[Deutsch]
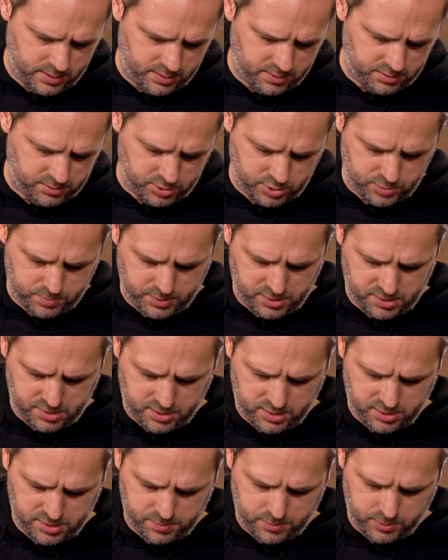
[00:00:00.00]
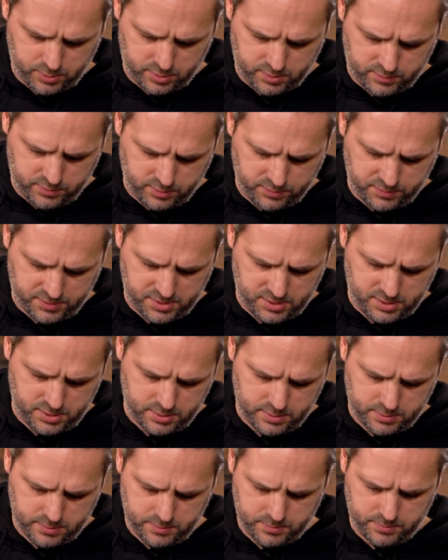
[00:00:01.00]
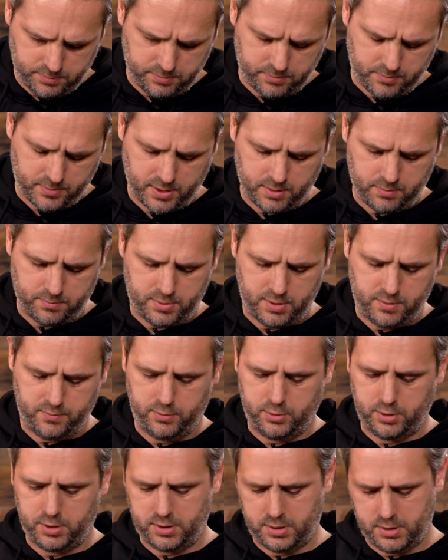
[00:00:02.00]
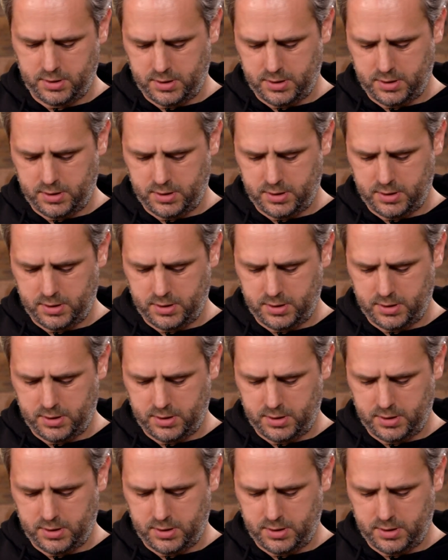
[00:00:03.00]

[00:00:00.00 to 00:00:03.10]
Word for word: hier heißt es Spezial 250 bei Wirt.